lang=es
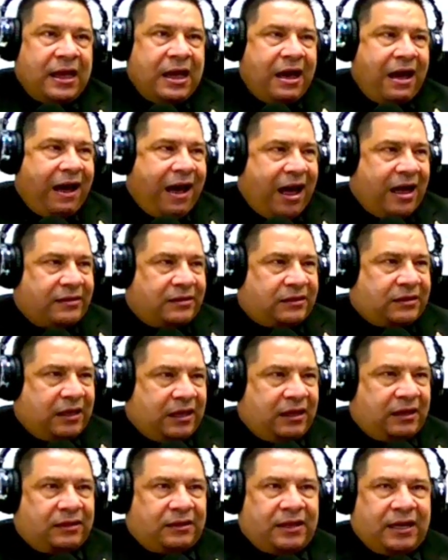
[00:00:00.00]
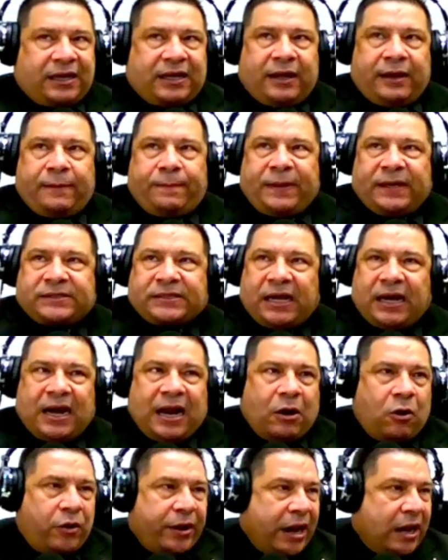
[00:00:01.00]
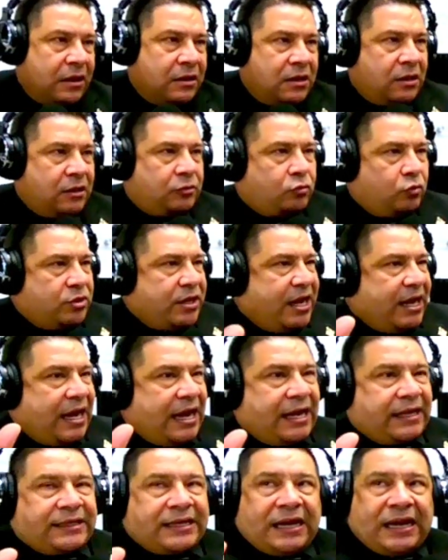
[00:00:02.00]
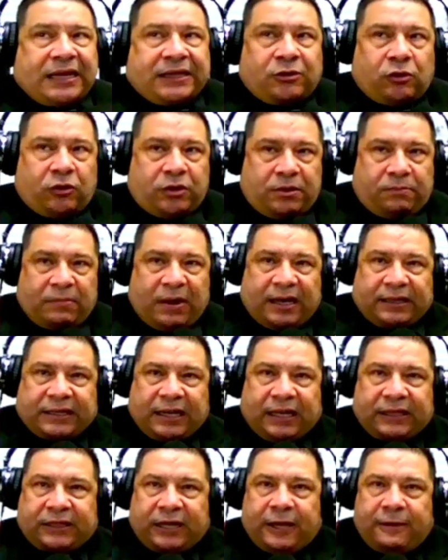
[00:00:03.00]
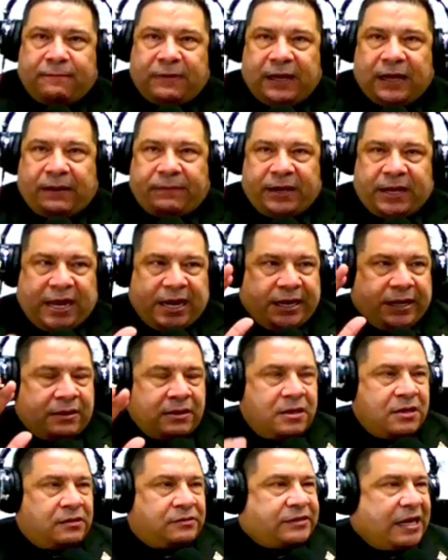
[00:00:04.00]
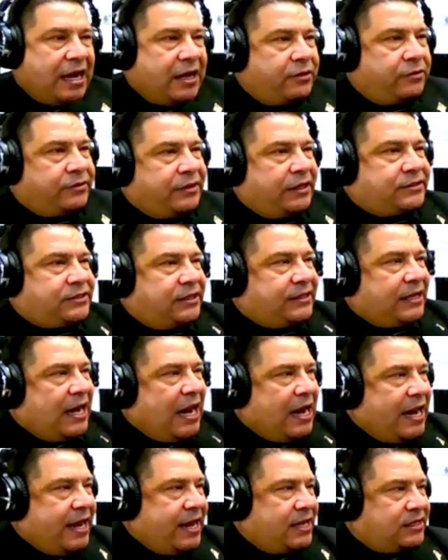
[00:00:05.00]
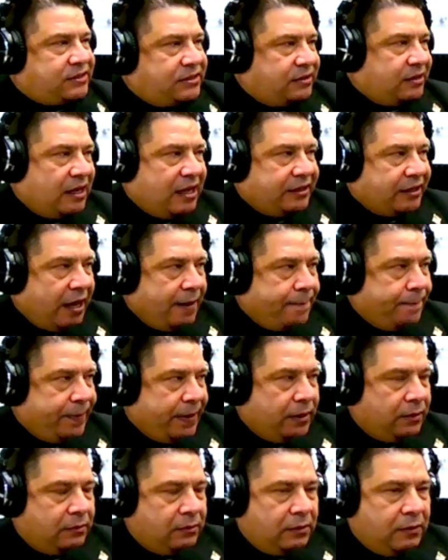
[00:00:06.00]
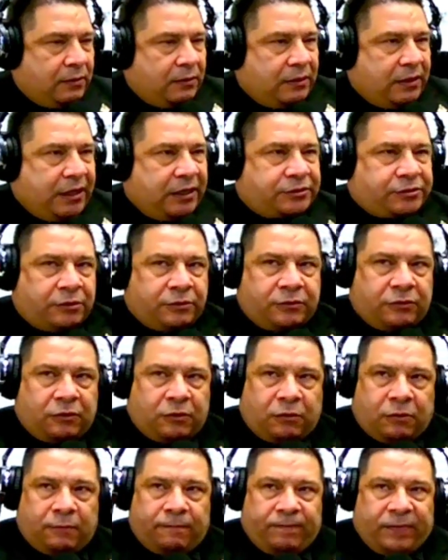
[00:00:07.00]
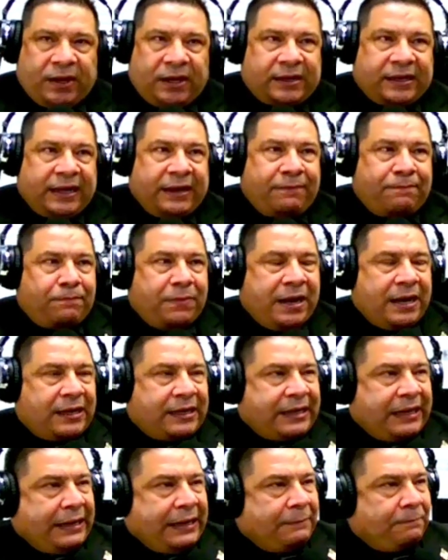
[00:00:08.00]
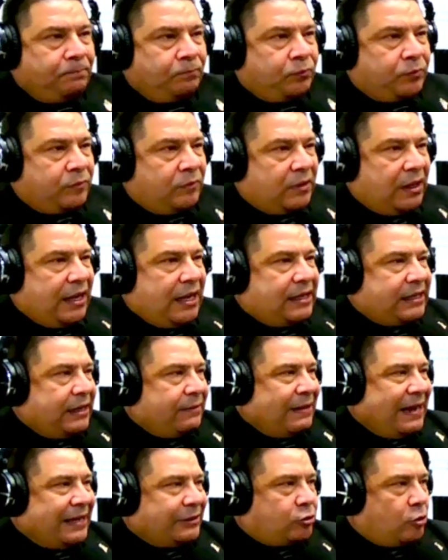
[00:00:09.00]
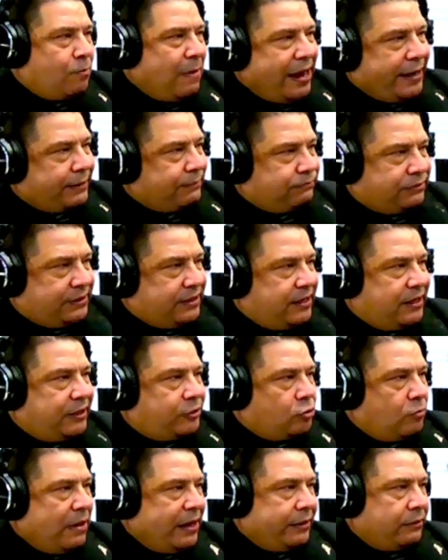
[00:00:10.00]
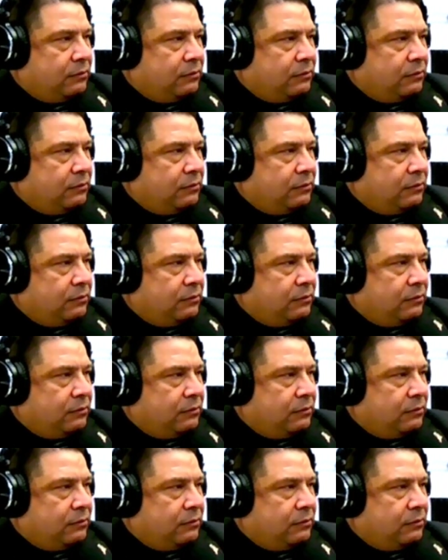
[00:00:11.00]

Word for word: antes de que pasara la hora, tú llegas hasta las dos hasta las tres y media de la mañana. O sea, donde existe la ley, existe la trampa. Eso no, el que, el que, el que va a tomar, quiere tomar